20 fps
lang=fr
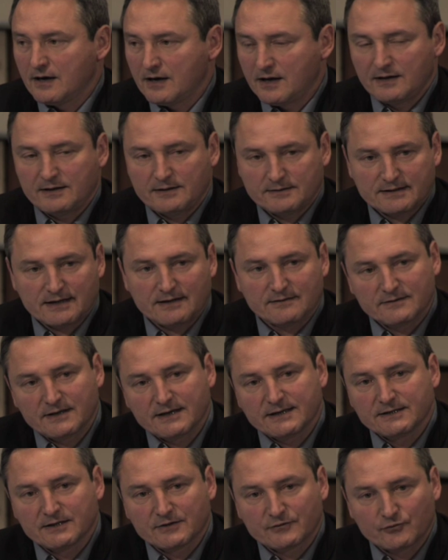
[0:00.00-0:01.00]
un
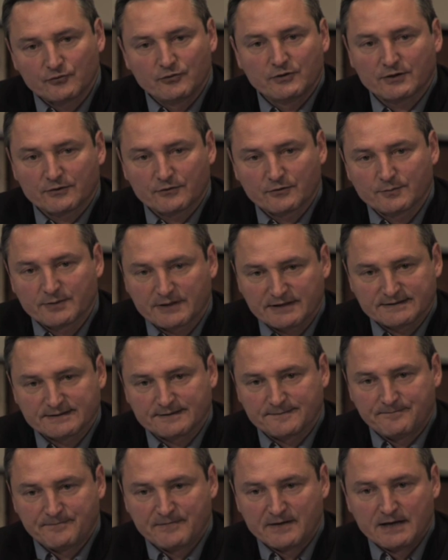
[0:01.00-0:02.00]
travail dans une entreprise
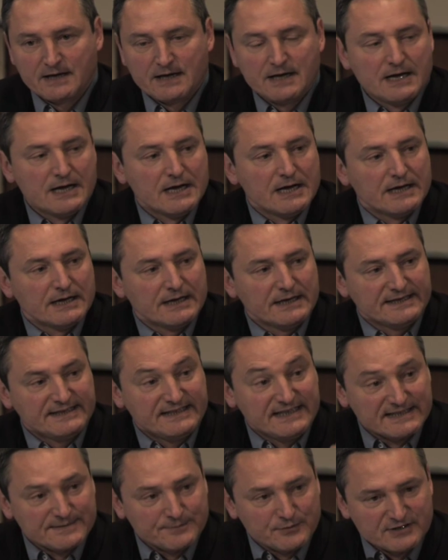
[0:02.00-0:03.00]
les
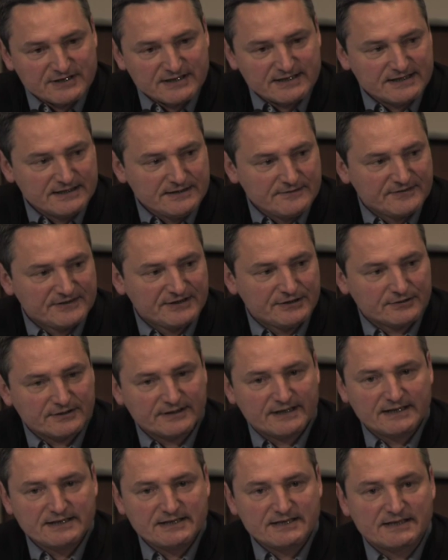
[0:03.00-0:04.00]
dispositifs qui
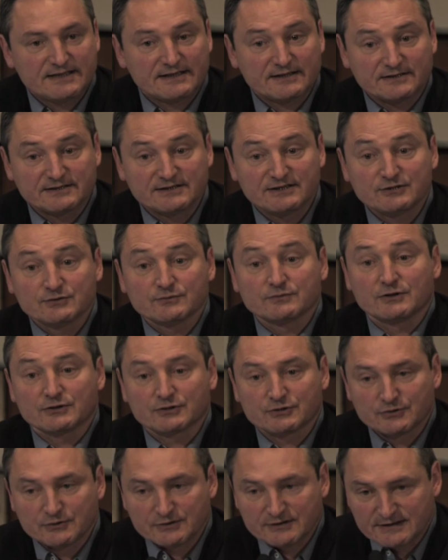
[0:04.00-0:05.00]
organisent les transitions dans
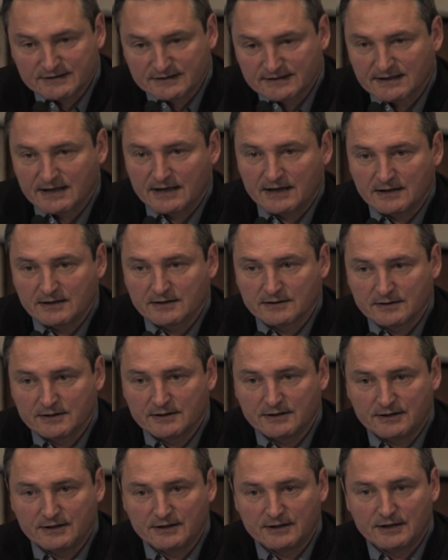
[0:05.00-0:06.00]
ce sens-là,
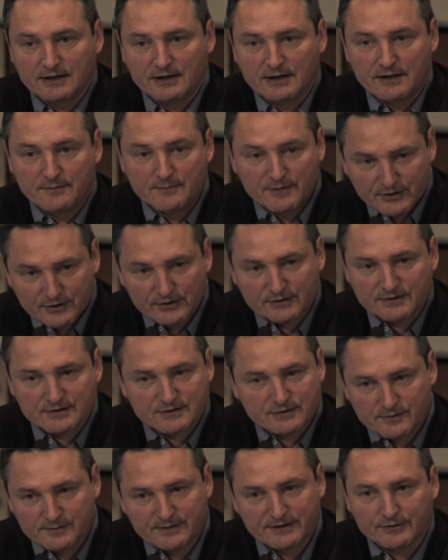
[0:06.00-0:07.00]
et les meilleurs dans
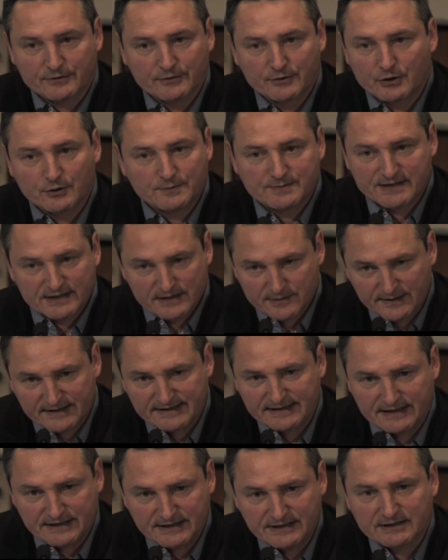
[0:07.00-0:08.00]
ce domaine en Europe, c'est les
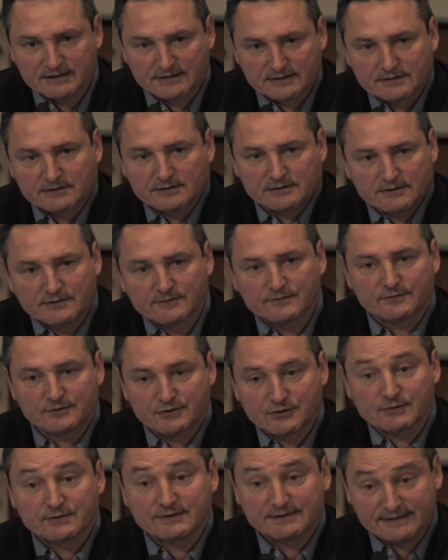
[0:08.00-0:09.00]
Britanniques, hein, ils font
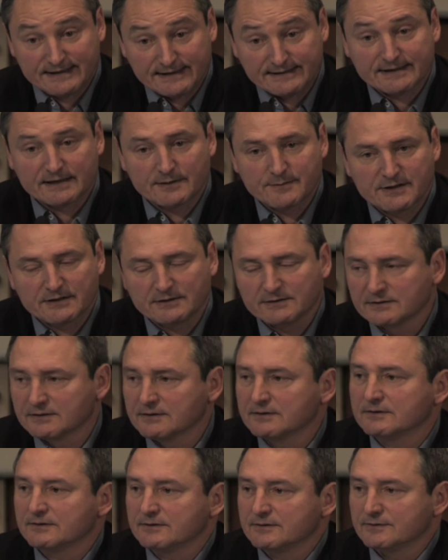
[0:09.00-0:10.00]
une chose très très bien
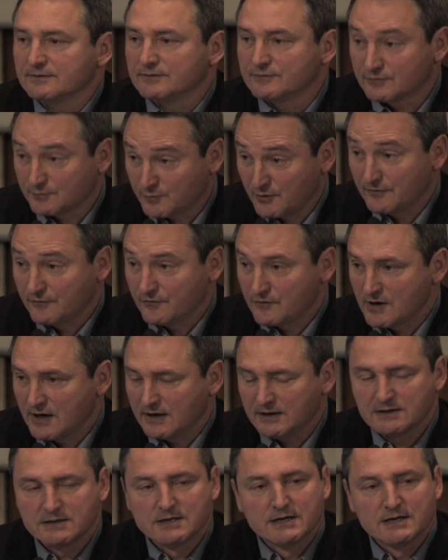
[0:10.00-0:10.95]
euh, de ce point de vue-là,